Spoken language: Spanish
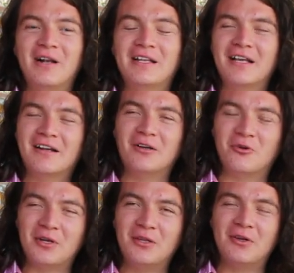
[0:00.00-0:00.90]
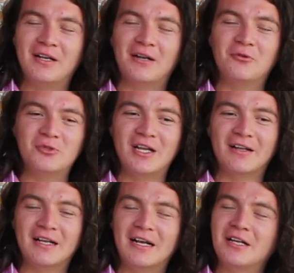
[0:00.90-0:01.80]
cualquier recorrido de las
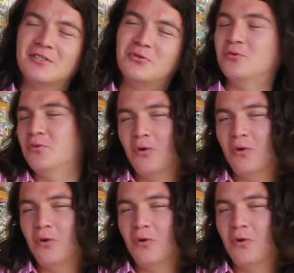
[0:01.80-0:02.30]
luciérnagas